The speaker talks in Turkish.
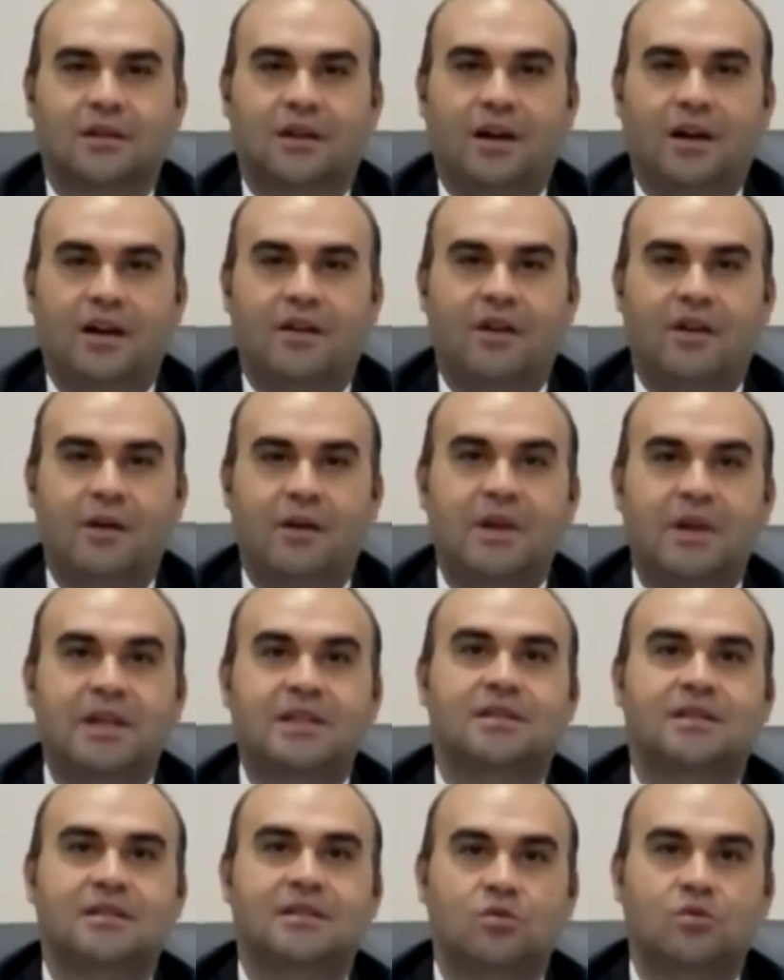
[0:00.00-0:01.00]
ara
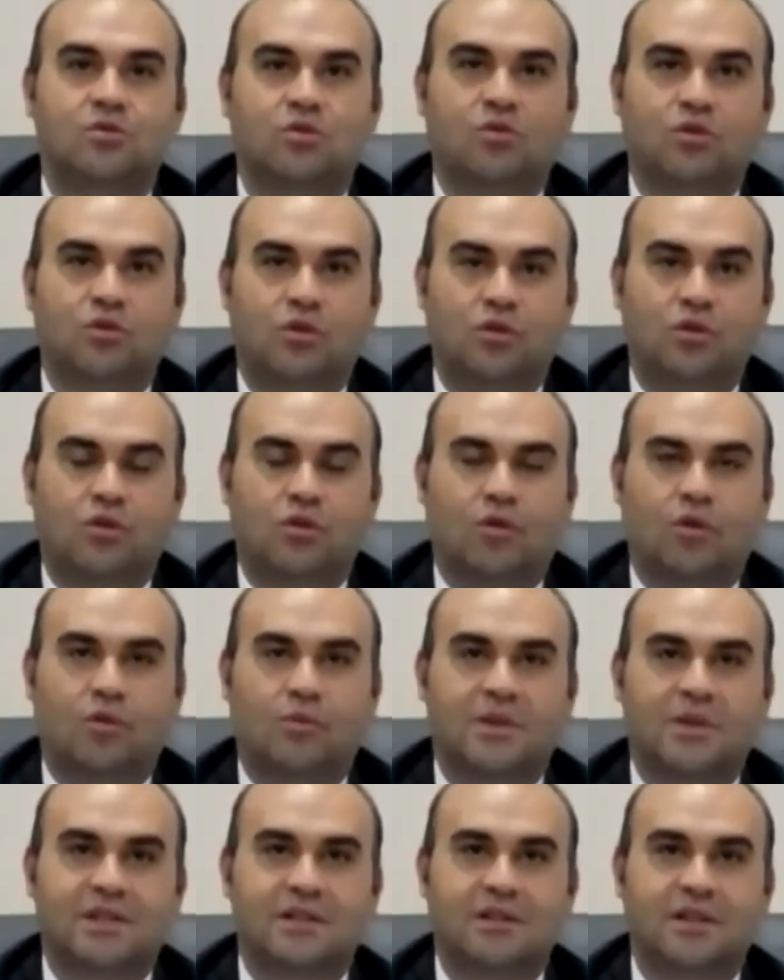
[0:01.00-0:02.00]
vermeksizin sürdürülüyor
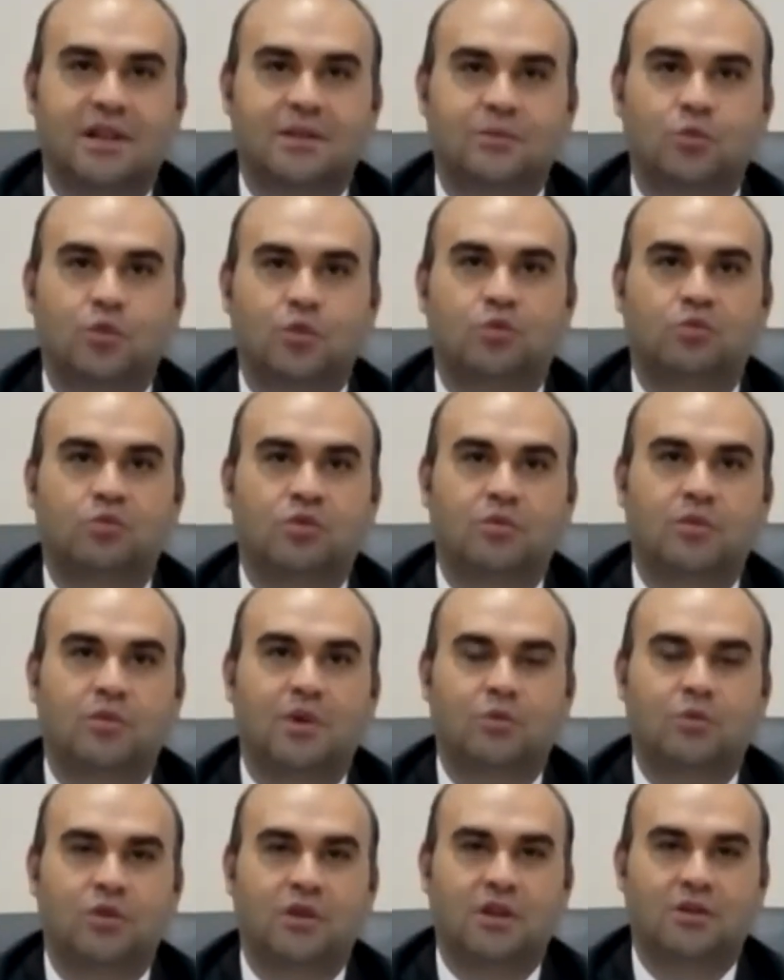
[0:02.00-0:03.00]
olmasından büyük bir
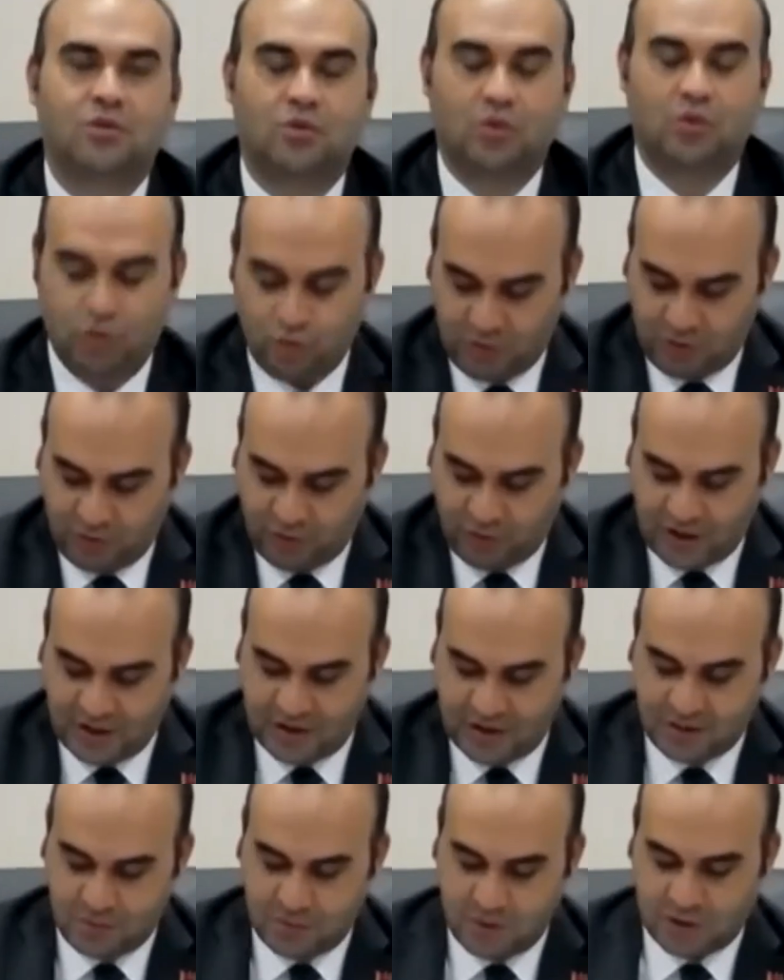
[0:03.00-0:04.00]
memnuniyet duyduğumu
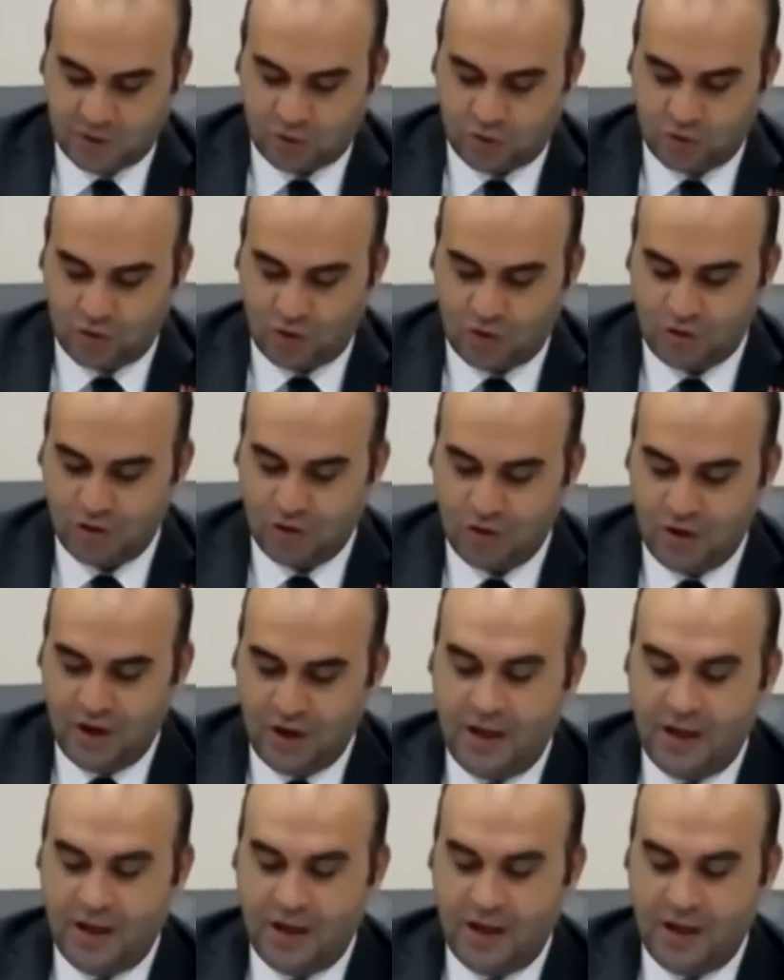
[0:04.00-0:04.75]
ifade etmek istiyor.